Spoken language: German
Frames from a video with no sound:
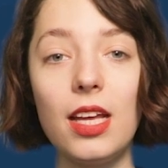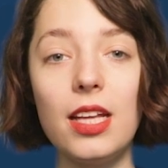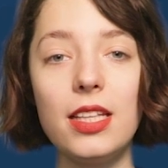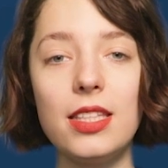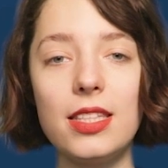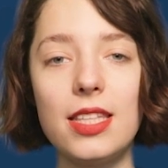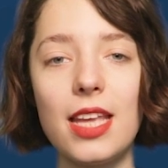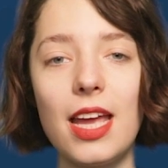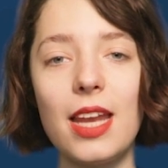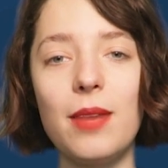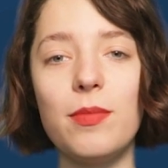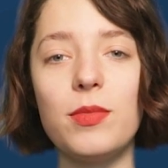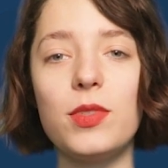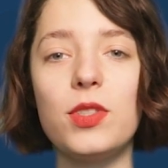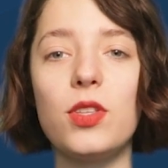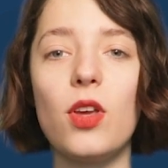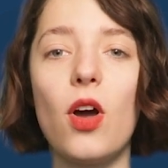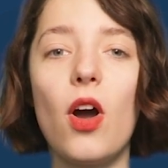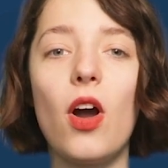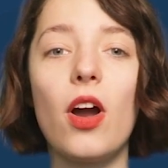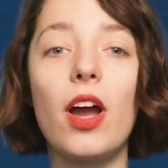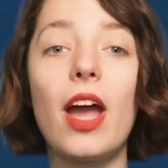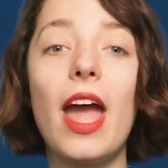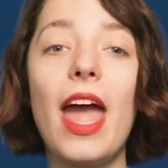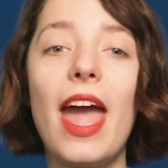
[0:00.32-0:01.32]
In seinem
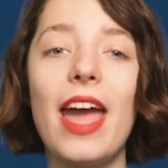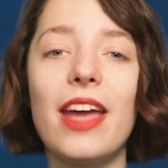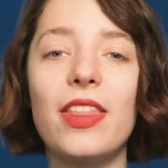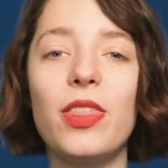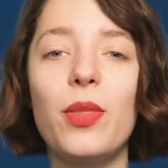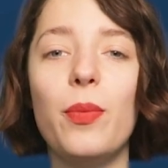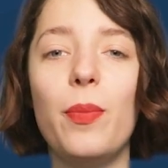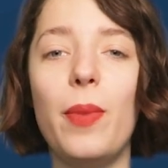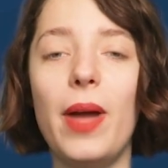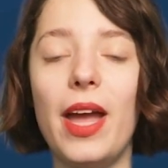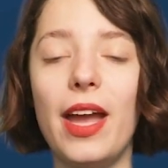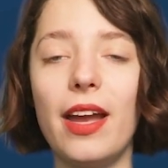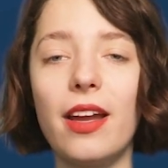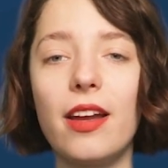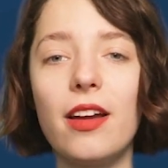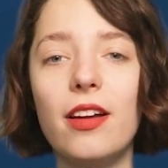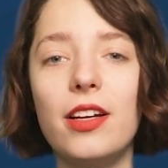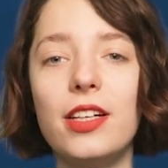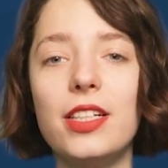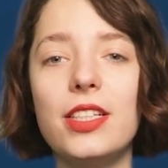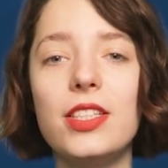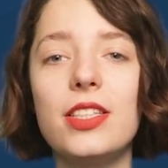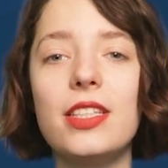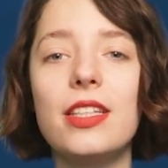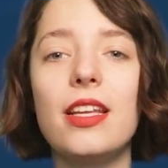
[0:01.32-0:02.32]
Song Hang the
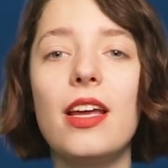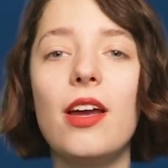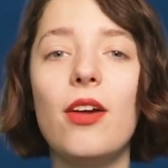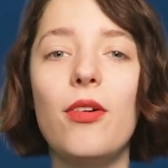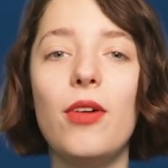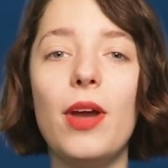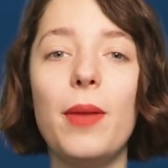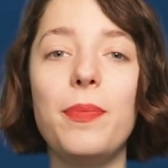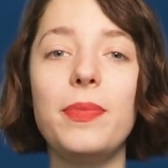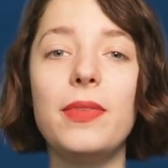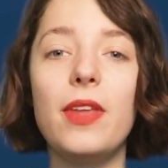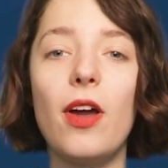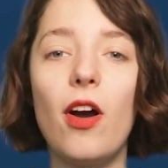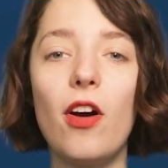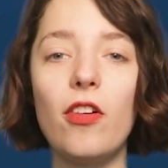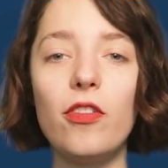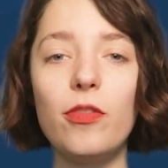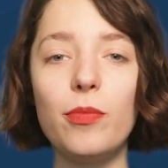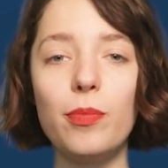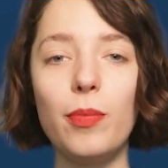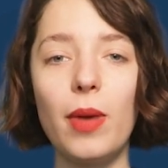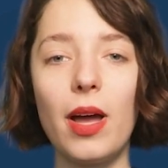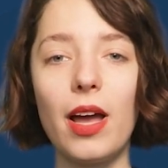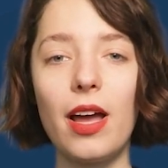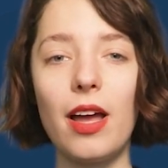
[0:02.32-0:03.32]
Bankers rappt der
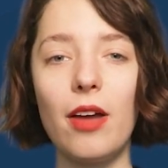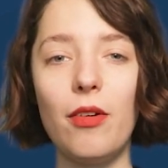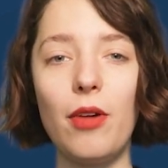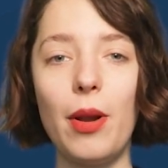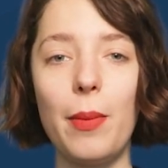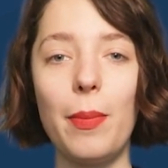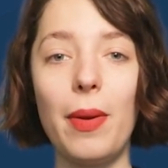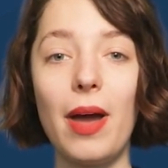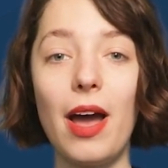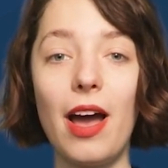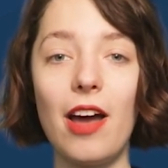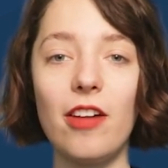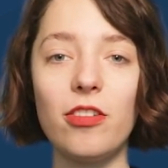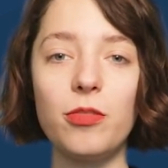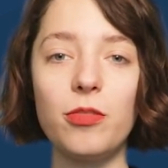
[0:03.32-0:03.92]
Offenbacher Rapper